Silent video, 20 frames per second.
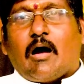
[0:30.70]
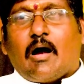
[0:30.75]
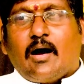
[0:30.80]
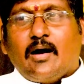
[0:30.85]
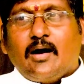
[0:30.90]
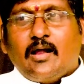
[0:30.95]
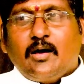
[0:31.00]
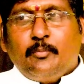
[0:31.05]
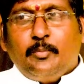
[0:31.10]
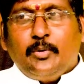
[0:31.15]

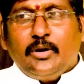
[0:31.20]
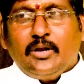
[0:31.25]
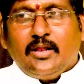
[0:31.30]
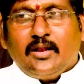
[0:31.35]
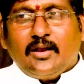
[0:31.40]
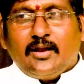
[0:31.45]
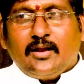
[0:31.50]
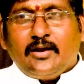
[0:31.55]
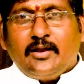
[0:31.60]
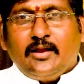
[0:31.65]

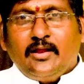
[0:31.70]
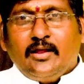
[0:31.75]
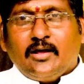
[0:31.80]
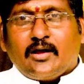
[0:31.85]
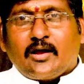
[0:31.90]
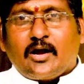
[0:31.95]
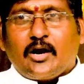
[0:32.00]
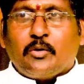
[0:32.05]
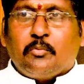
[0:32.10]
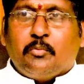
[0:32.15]
ఆడపిల్లలని
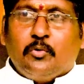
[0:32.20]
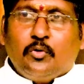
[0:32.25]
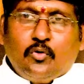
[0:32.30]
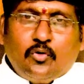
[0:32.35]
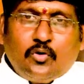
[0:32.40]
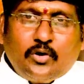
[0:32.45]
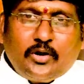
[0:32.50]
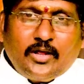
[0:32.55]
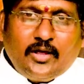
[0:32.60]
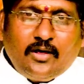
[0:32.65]

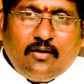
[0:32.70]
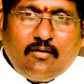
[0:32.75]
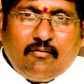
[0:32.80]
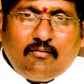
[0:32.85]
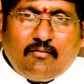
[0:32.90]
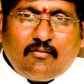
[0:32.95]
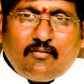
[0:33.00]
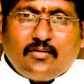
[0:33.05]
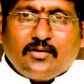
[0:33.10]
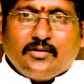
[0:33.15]
కడుపులోనే
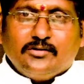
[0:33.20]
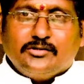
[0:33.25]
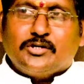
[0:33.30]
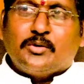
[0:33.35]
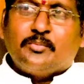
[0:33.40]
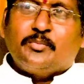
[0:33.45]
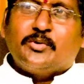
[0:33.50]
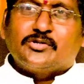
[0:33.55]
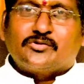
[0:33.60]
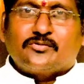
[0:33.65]

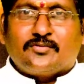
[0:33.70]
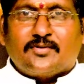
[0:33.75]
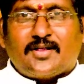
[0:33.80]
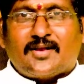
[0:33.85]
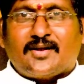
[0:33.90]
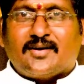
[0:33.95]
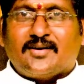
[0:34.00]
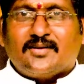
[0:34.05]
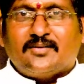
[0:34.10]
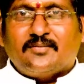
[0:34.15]

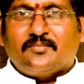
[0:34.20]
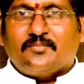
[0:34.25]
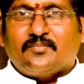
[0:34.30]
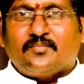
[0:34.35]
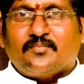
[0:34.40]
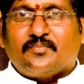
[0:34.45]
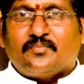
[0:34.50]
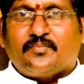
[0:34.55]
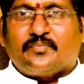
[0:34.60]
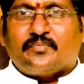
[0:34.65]
చంపేస్తున్నారు
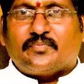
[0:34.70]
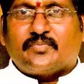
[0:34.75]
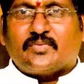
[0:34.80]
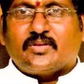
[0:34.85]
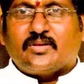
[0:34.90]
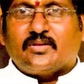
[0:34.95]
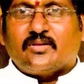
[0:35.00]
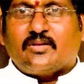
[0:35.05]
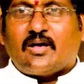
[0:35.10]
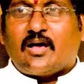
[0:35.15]

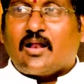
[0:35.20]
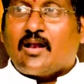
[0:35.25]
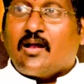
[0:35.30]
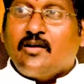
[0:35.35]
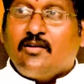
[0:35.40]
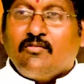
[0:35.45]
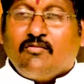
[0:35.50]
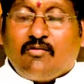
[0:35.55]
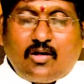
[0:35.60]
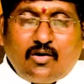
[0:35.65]

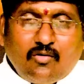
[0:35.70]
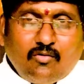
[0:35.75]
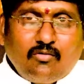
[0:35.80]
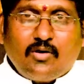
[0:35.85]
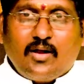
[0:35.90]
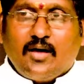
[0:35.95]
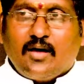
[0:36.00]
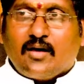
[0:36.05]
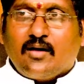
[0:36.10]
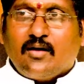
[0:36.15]
అలాంటి వాళ్ళు
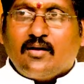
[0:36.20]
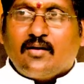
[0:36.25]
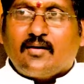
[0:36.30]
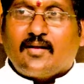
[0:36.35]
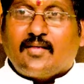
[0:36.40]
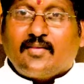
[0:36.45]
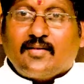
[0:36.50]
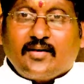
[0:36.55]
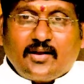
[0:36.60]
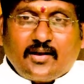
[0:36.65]
కూడా
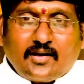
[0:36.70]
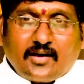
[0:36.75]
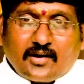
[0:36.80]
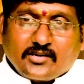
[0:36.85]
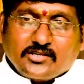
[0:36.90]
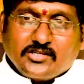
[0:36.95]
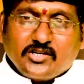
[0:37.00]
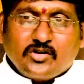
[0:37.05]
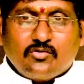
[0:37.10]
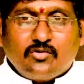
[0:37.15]
నా దగ్గర
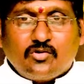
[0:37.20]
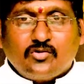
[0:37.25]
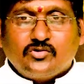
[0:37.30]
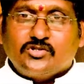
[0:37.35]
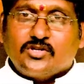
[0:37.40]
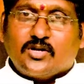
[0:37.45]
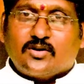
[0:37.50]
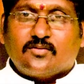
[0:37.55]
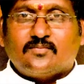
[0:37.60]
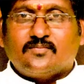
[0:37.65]
కరెక్షన్ కూడా
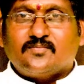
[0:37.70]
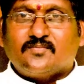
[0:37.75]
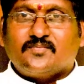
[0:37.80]
వచ్చారు